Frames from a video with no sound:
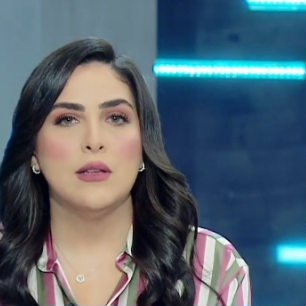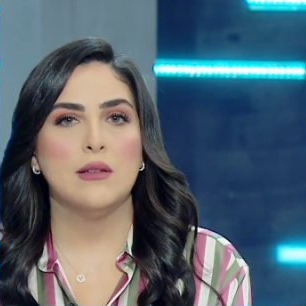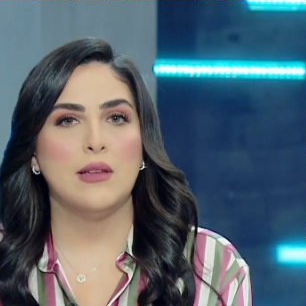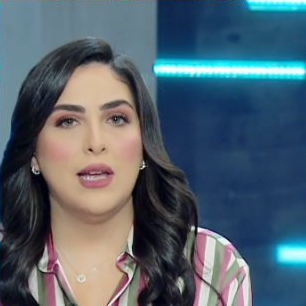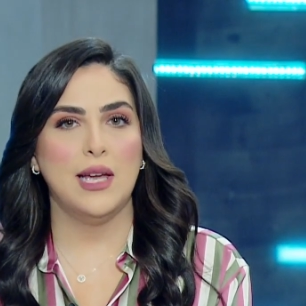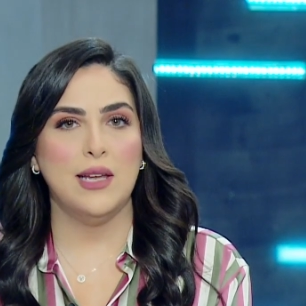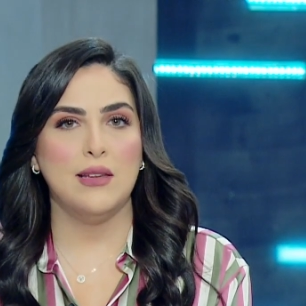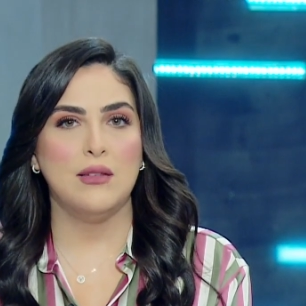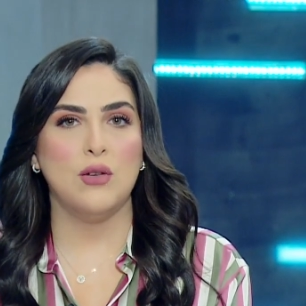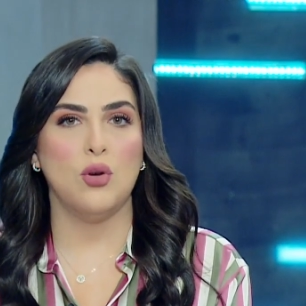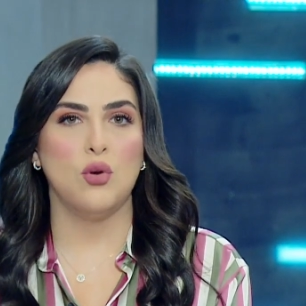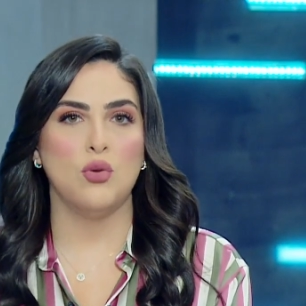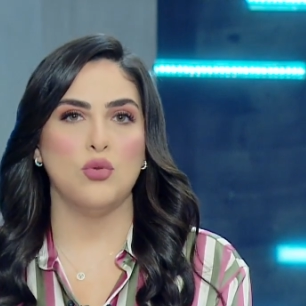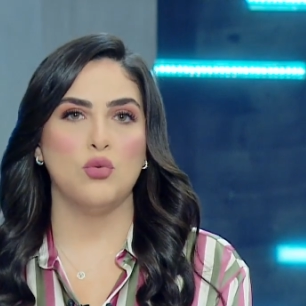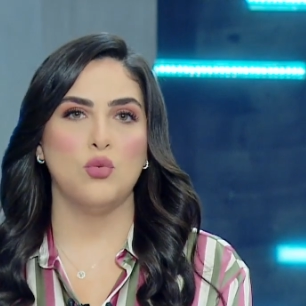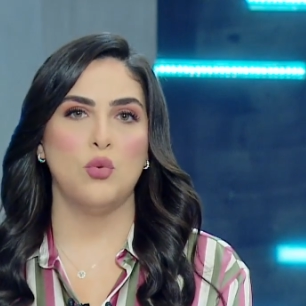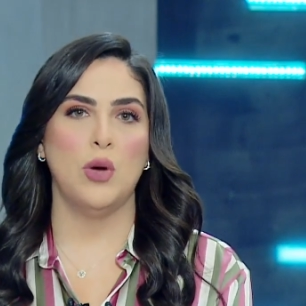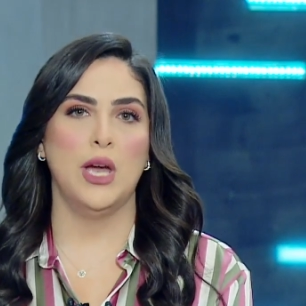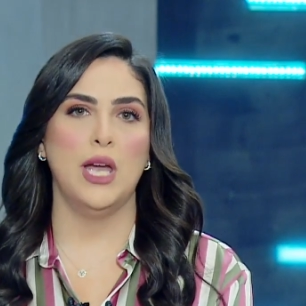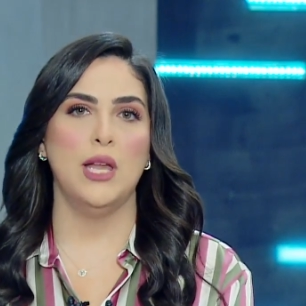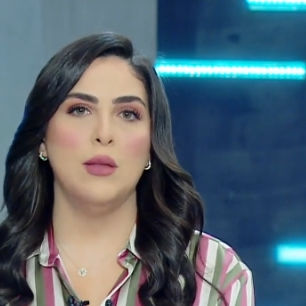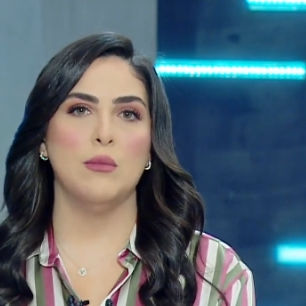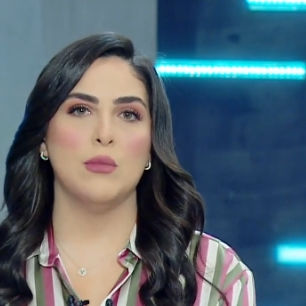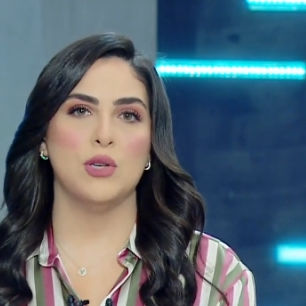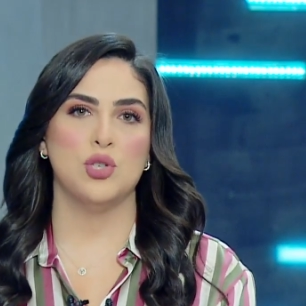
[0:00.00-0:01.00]
تحت
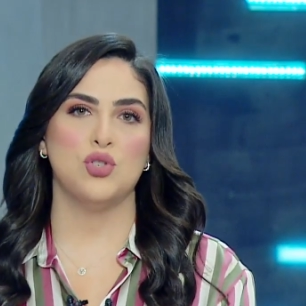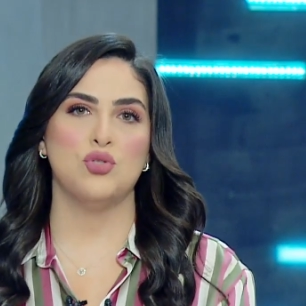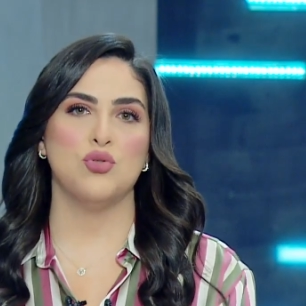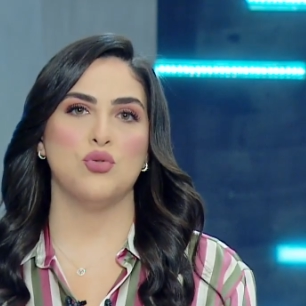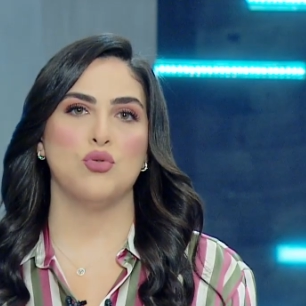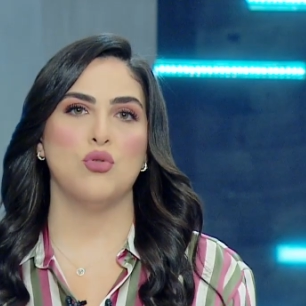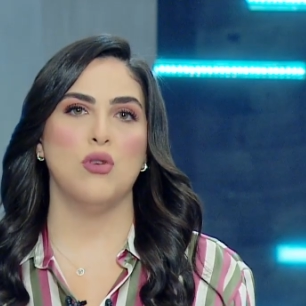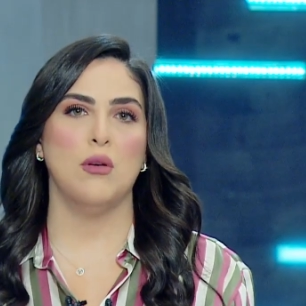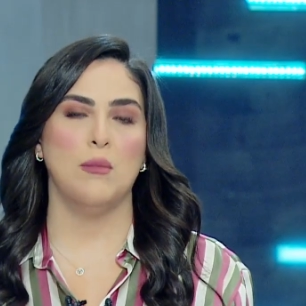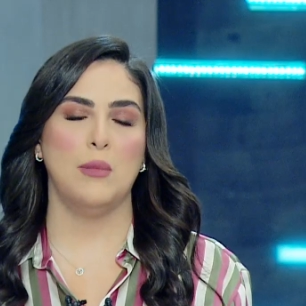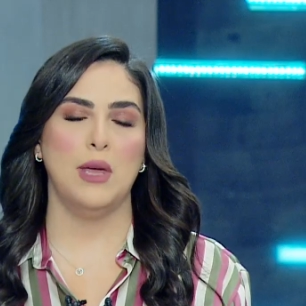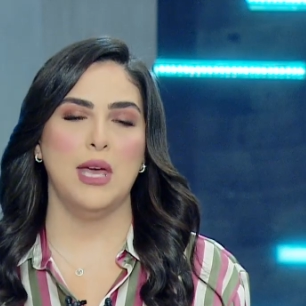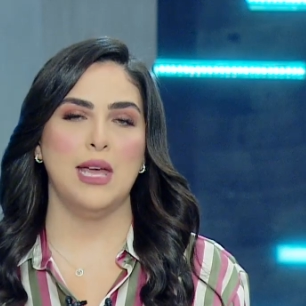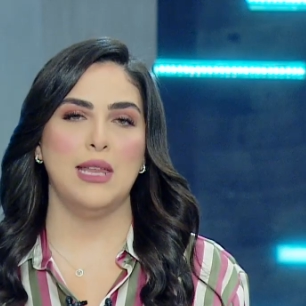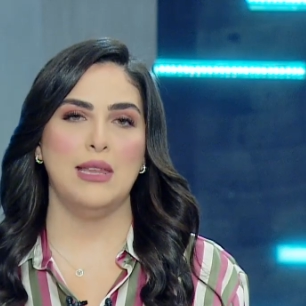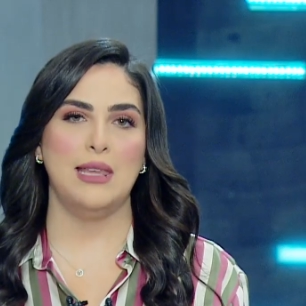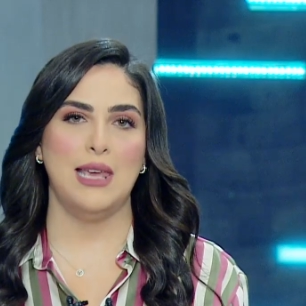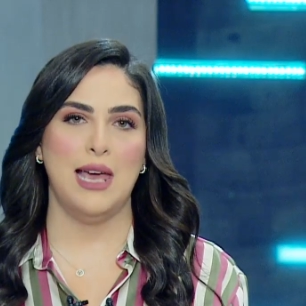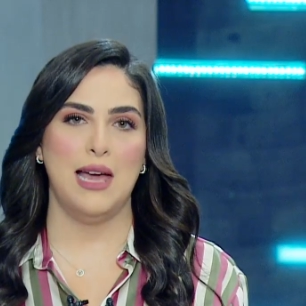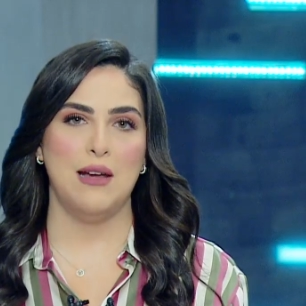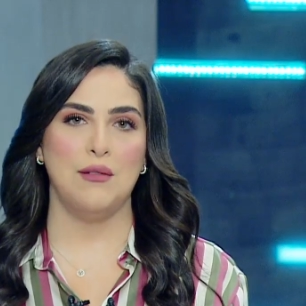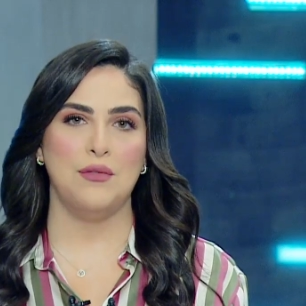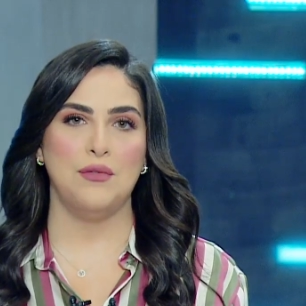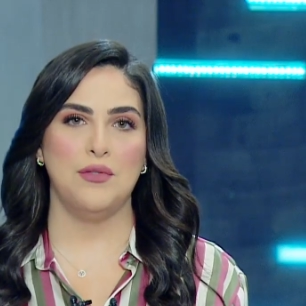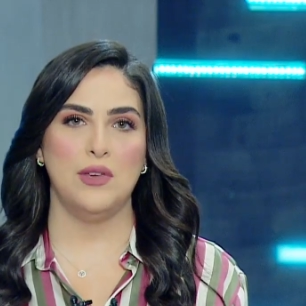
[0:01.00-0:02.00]
عنوان مشروع
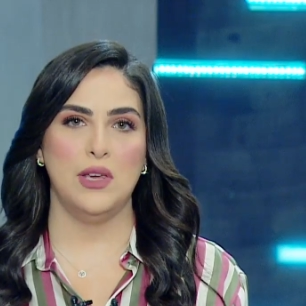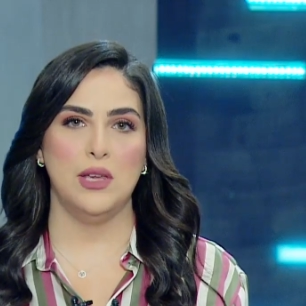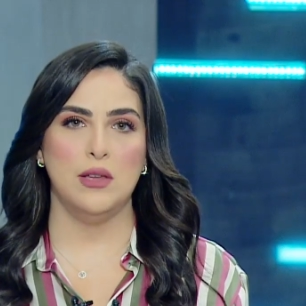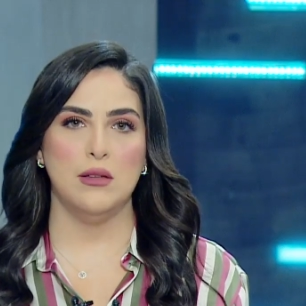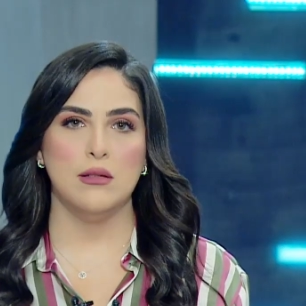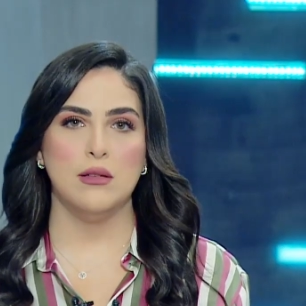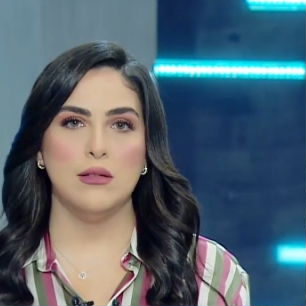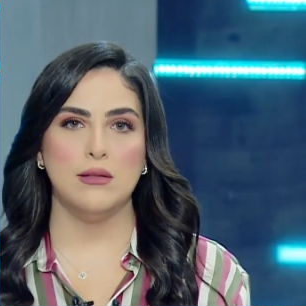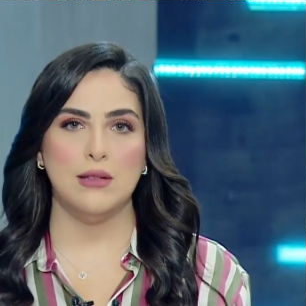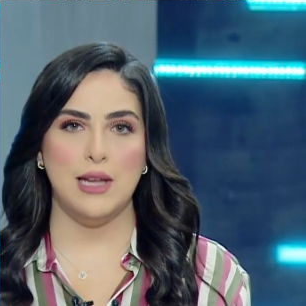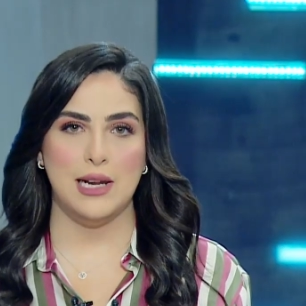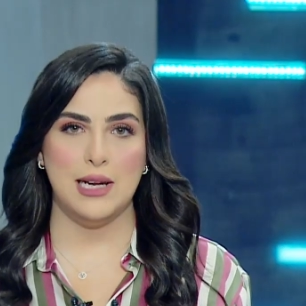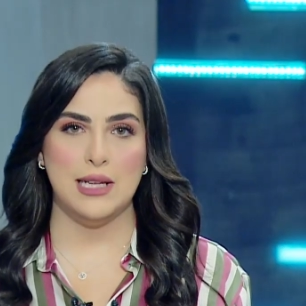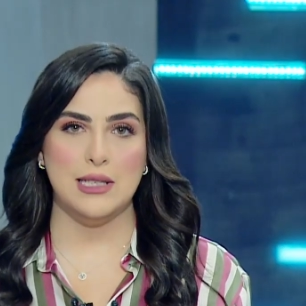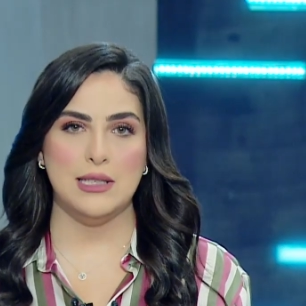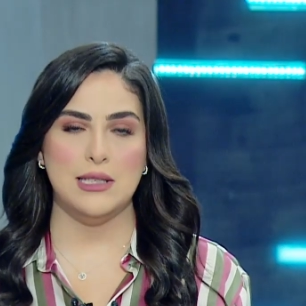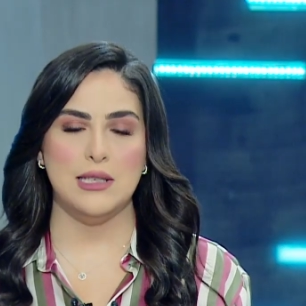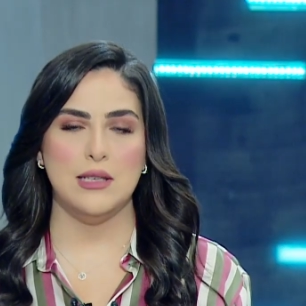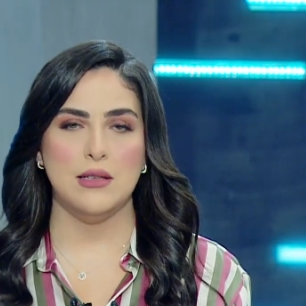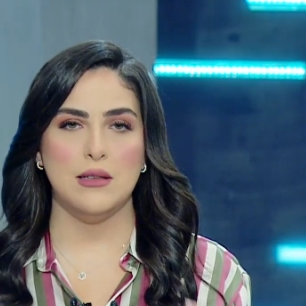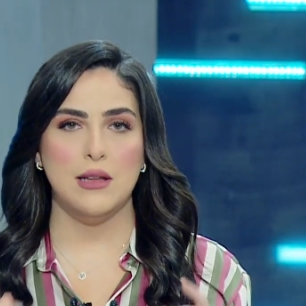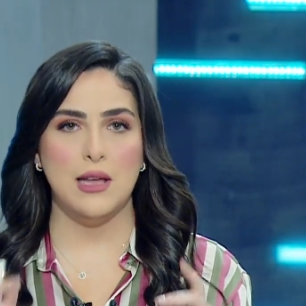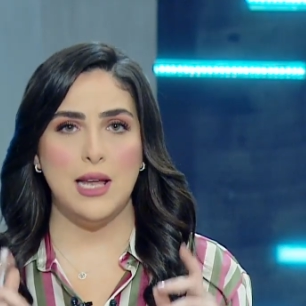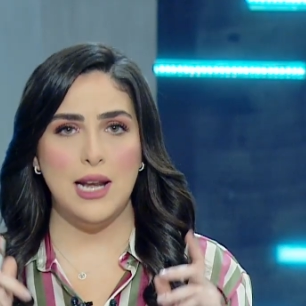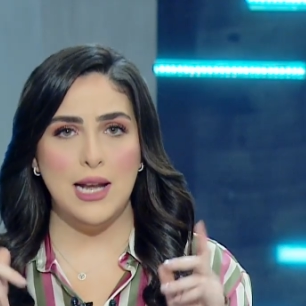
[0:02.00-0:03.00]
مهني 2030